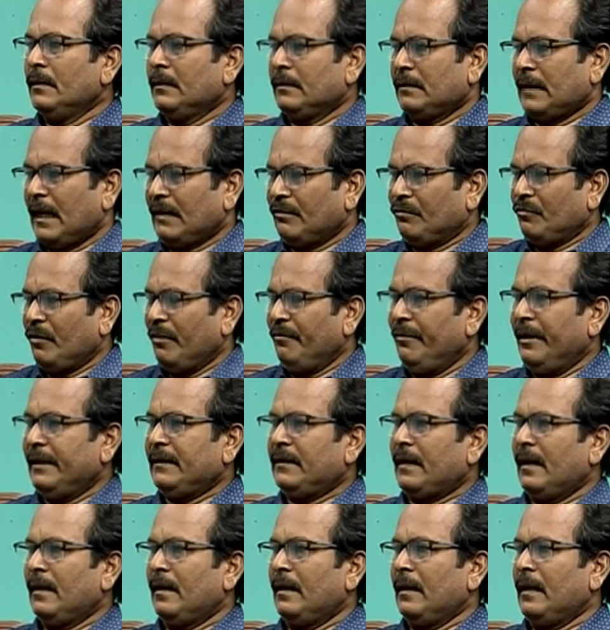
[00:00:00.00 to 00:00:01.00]

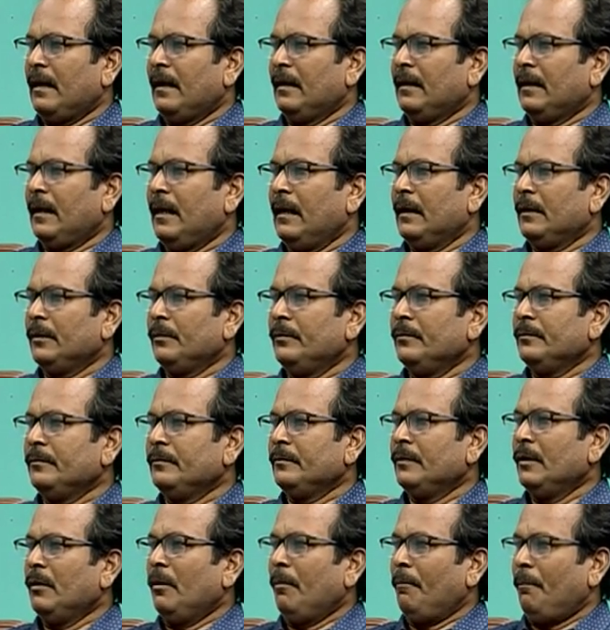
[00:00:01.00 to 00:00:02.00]
తత్వవేత్తలలాగాను
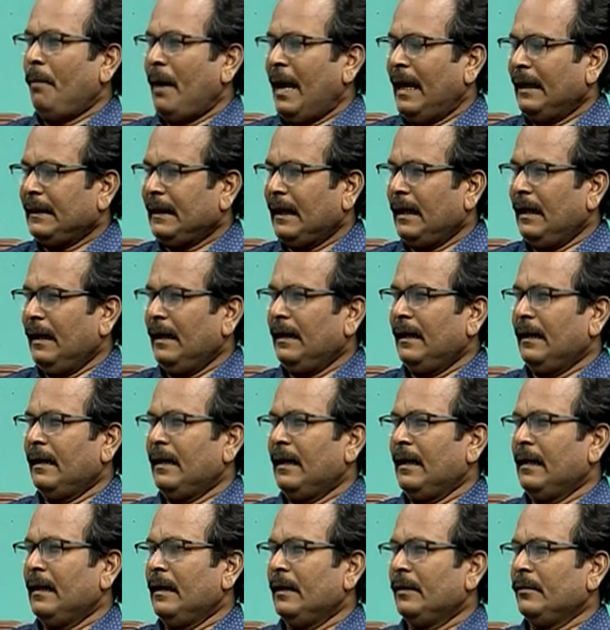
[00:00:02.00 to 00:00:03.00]

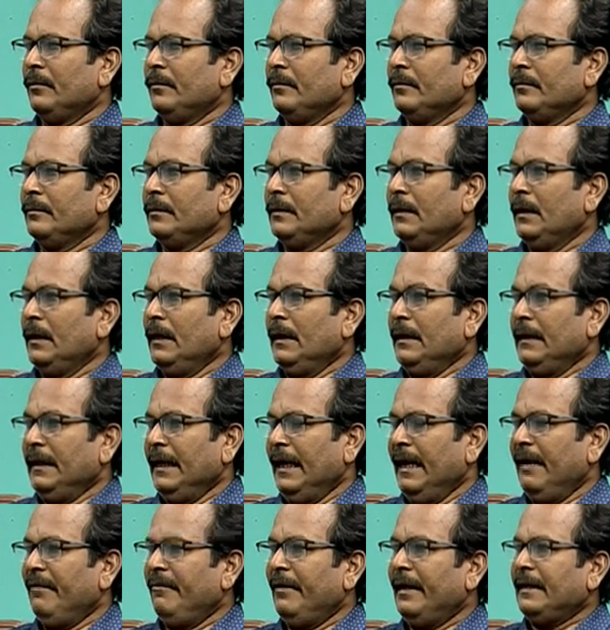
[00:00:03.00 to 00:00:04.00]
పాటగాళ్ళలాగాను
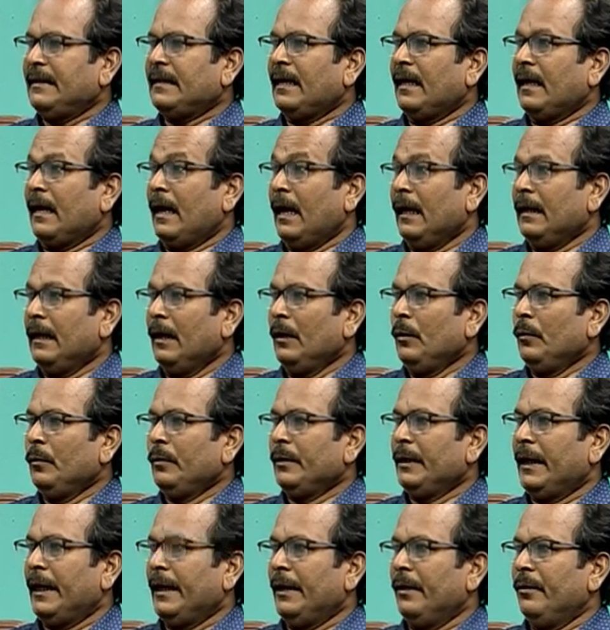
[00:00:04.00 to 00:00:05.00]
ఏవైతే కళలు
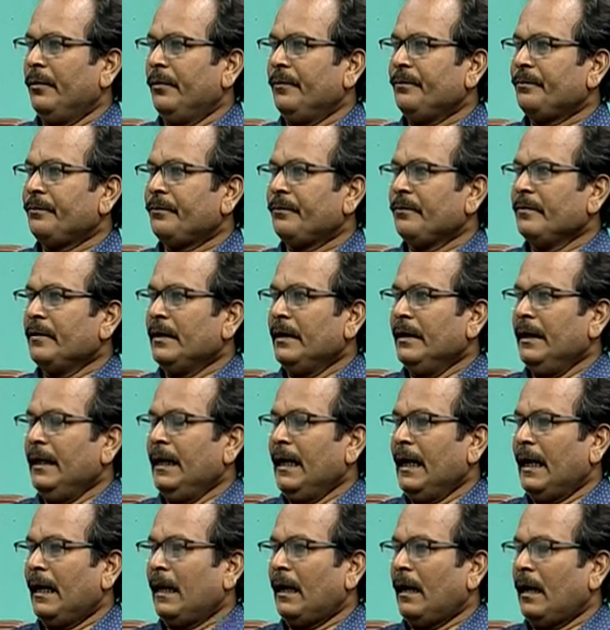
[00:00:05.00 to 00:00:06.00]
ఉన్నాయో ఈ
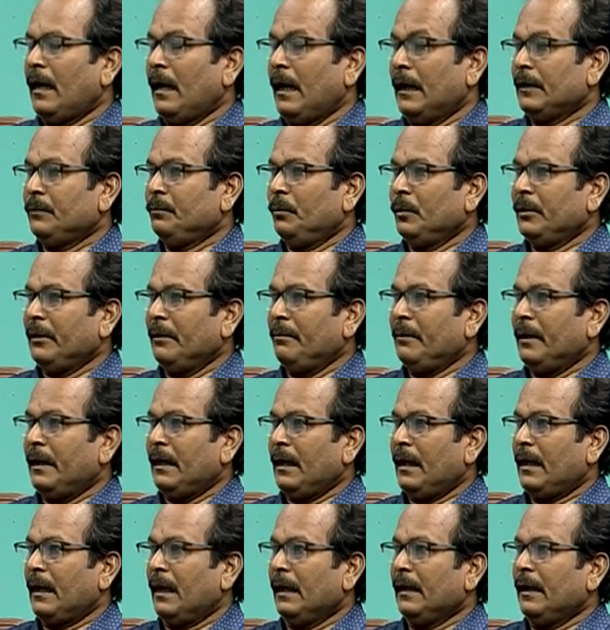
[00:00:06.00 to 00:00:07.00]
అద్భుతమైన
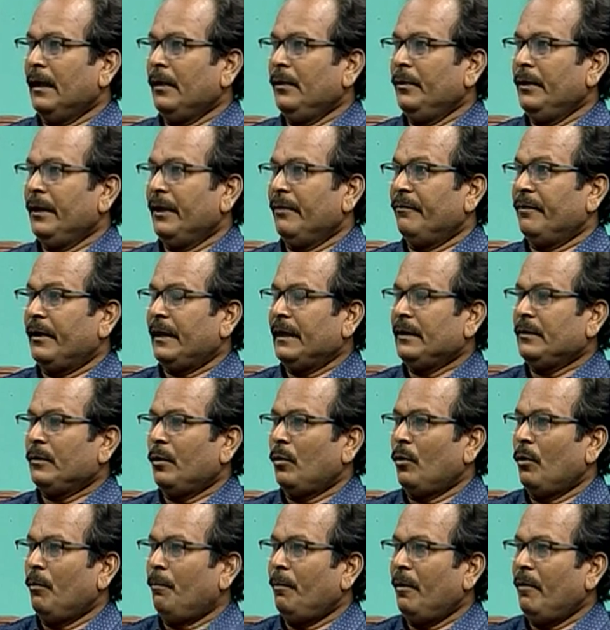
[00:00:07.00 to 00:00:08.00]
కళలు ఎవరైతే
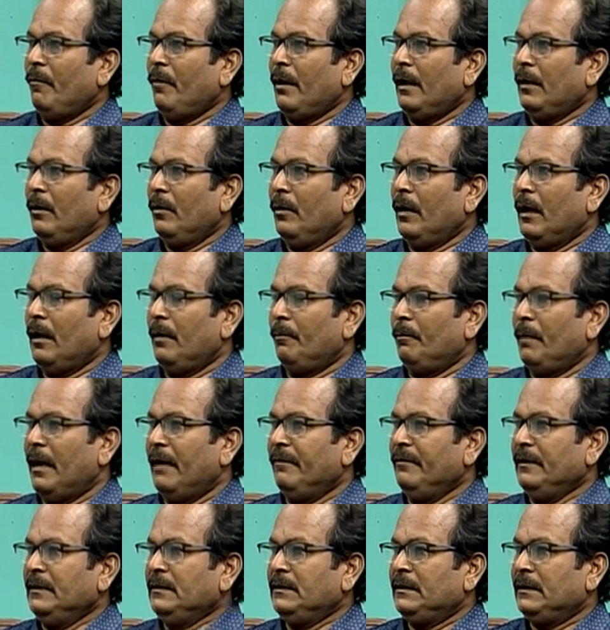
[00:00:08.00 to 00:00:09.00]
గొప్పవాళ్ళుగా
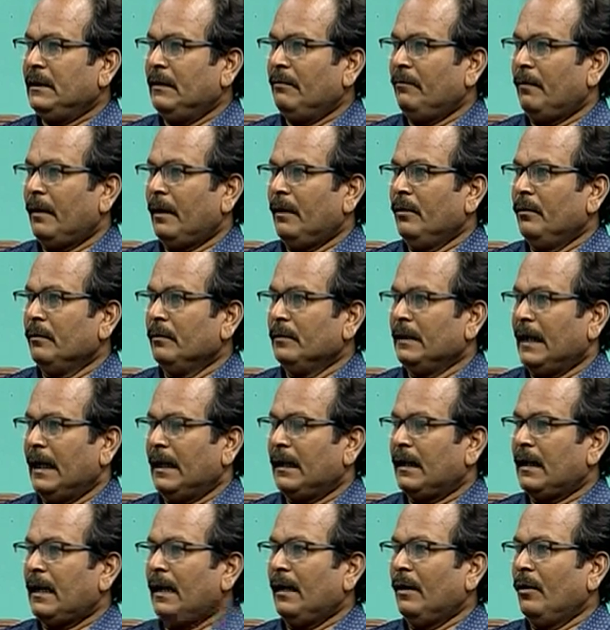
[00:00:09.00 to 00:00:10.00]
భావించి వాళ్ళు
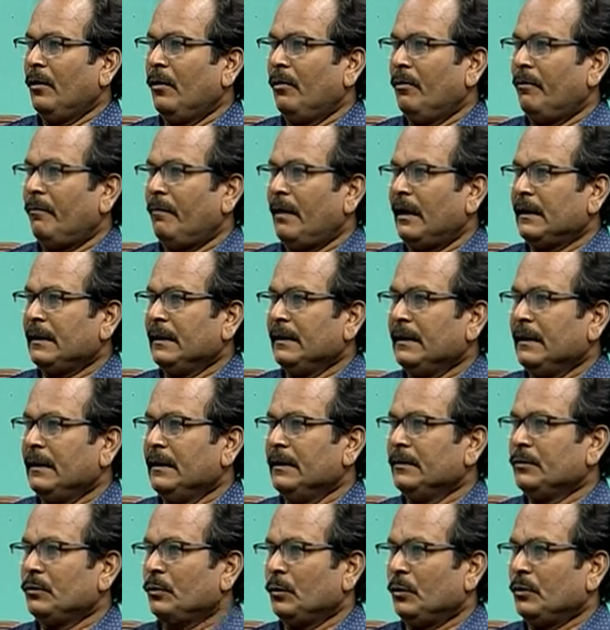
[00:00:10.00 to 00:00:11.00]
నగరాల్లో వాటిని
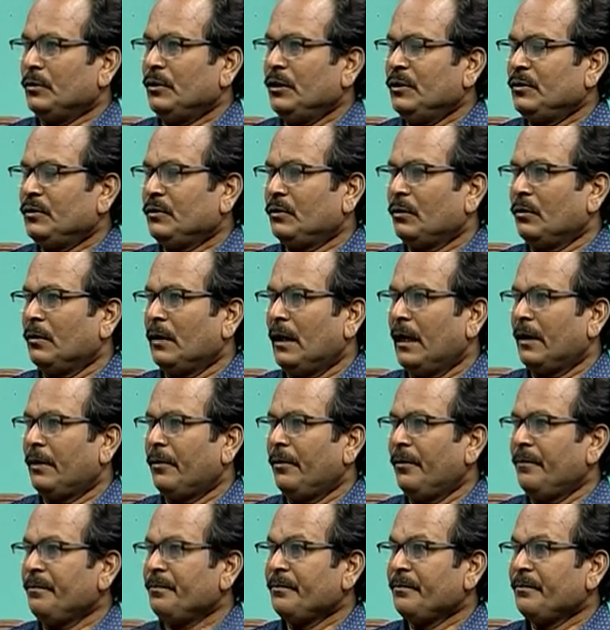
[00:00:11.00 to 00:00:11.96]
సృజిస్తున్నారో